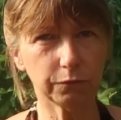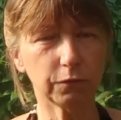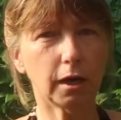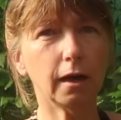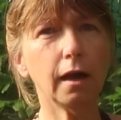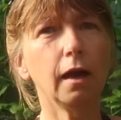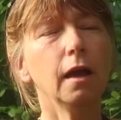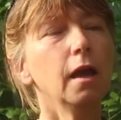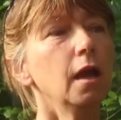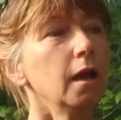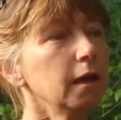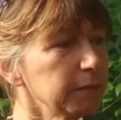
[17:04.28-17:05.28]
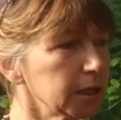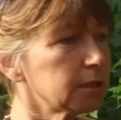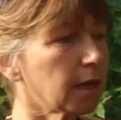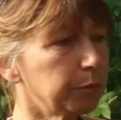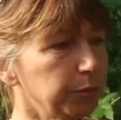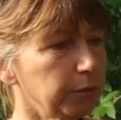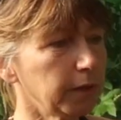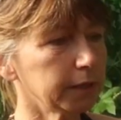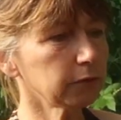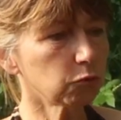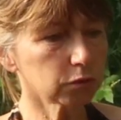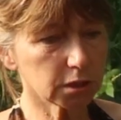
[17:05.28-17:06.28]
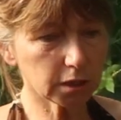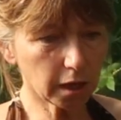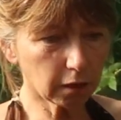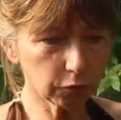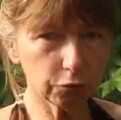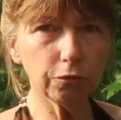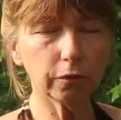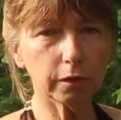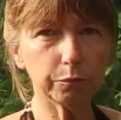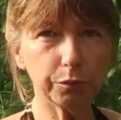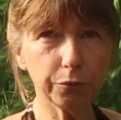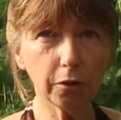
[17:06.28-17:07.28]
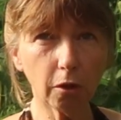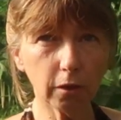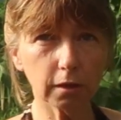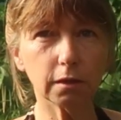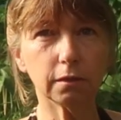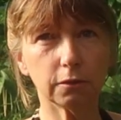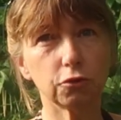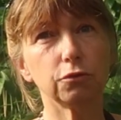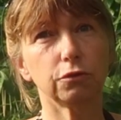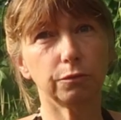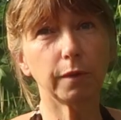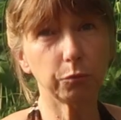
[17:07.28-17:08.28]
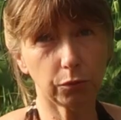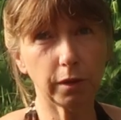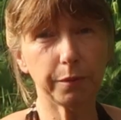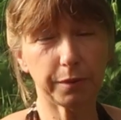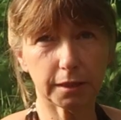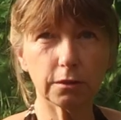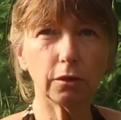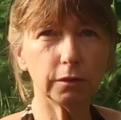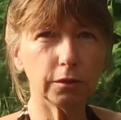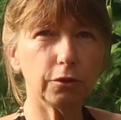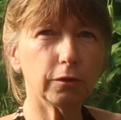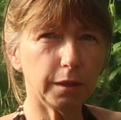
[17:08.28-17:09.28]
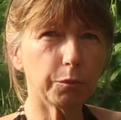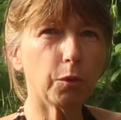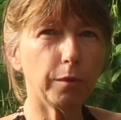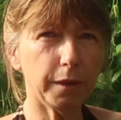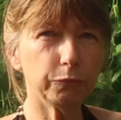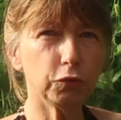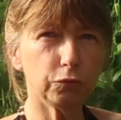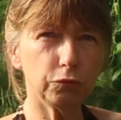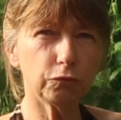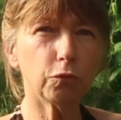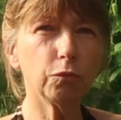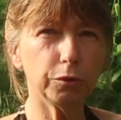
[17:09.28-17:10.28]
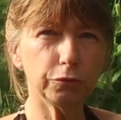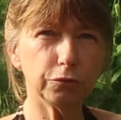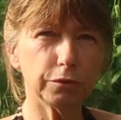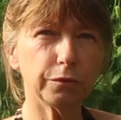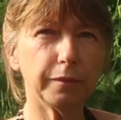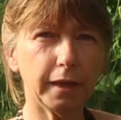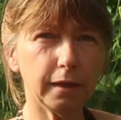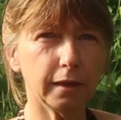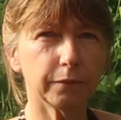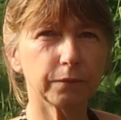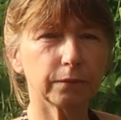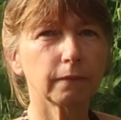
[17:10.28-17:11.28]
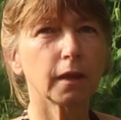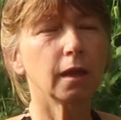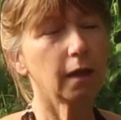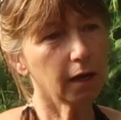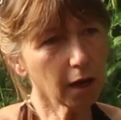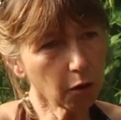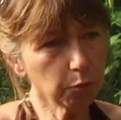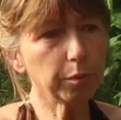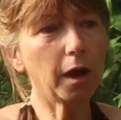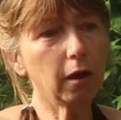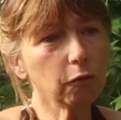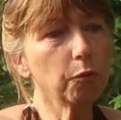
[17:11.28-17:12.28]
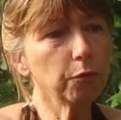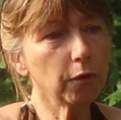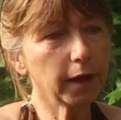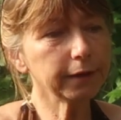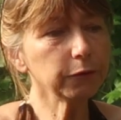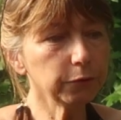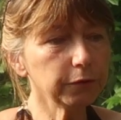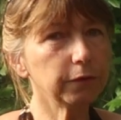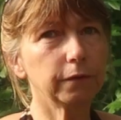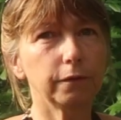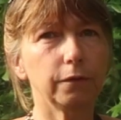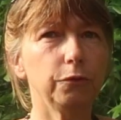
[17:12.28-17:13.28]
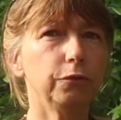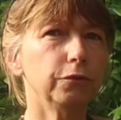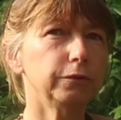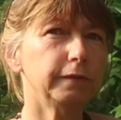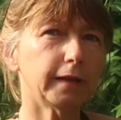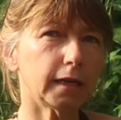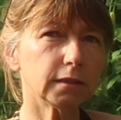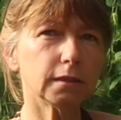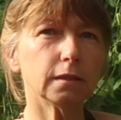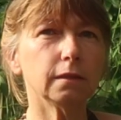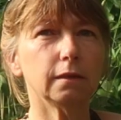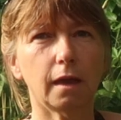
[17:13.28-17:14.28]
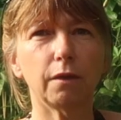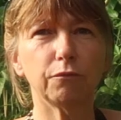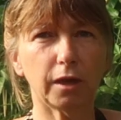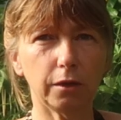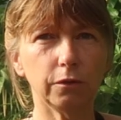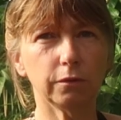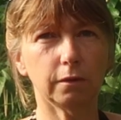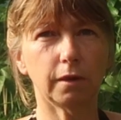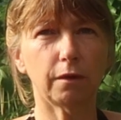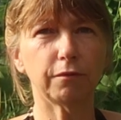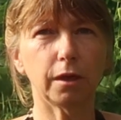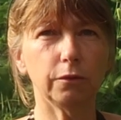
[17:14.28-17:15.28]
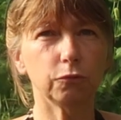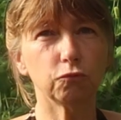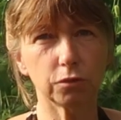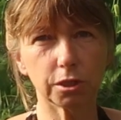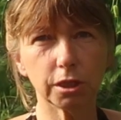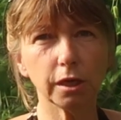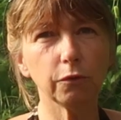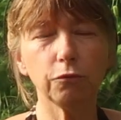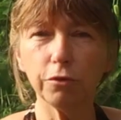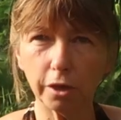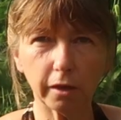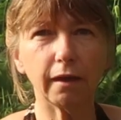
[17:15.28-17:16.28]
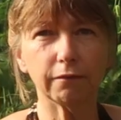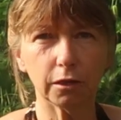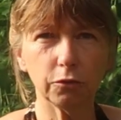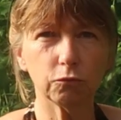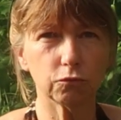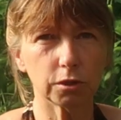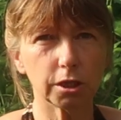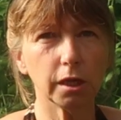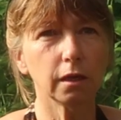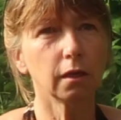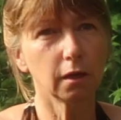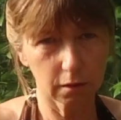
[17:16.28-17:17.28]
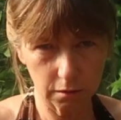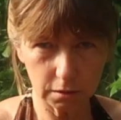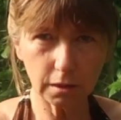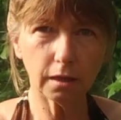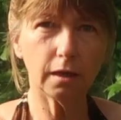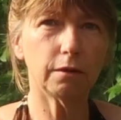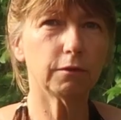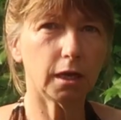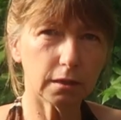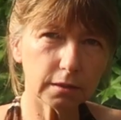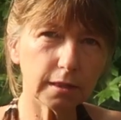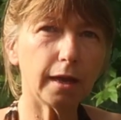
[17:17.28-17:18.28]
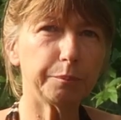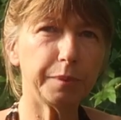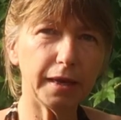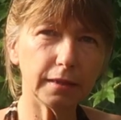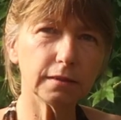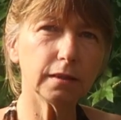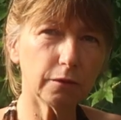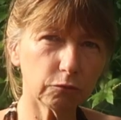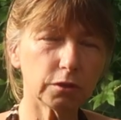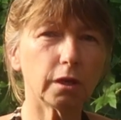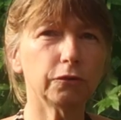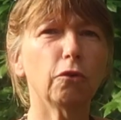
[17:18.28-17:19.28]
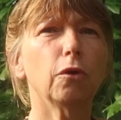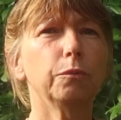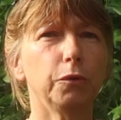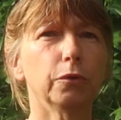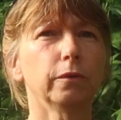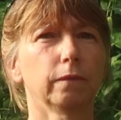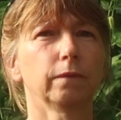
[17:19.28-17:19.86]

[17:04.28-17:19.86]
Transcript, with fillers: Euh, voilà. Mais ça peut être aussi en cure plus longue, justement pour les personnes qui ont des problèmes de troubles du sommeil. Et là, on prend au moins une, tasse avant le, coucher, une heure avant le coucher. Ça, voilà, ça apaise et on s'endort mieux.